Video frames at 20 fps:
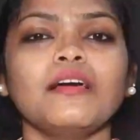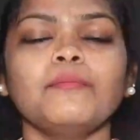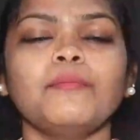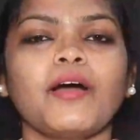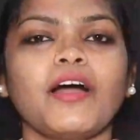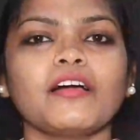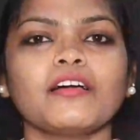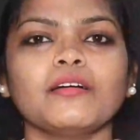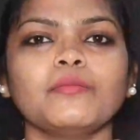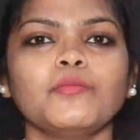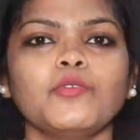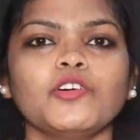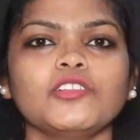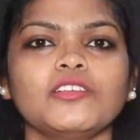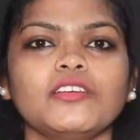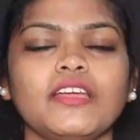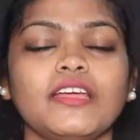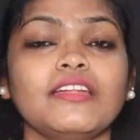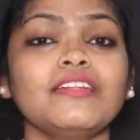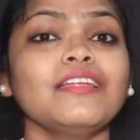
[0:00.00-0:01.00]
எல்லாம்
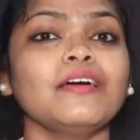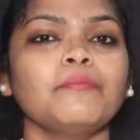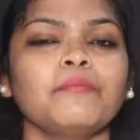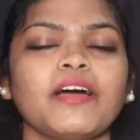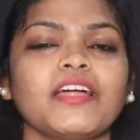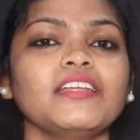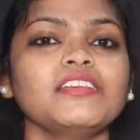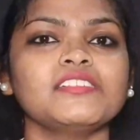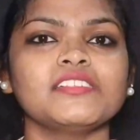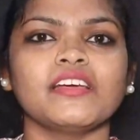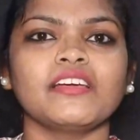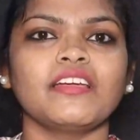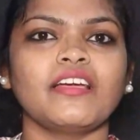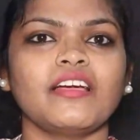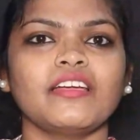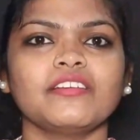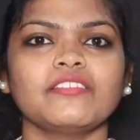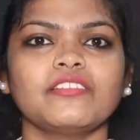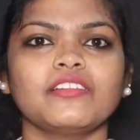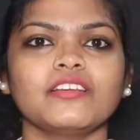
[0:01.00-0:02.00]
பார்க்கும்போது என்ன மனுஷன்
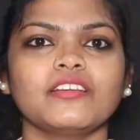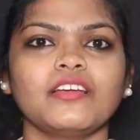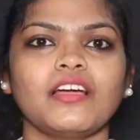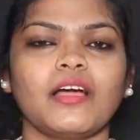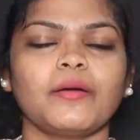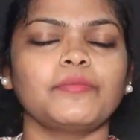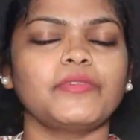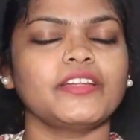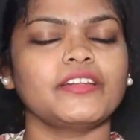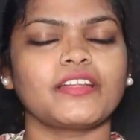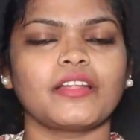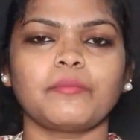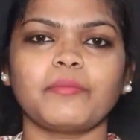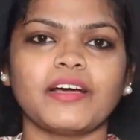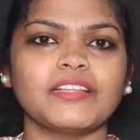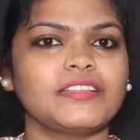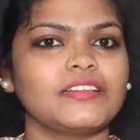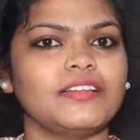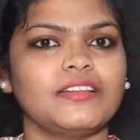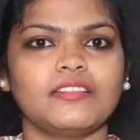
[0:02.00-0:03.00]
ஆயிடுது அப்படின்ற
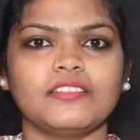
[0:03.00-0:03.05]
மாதிரி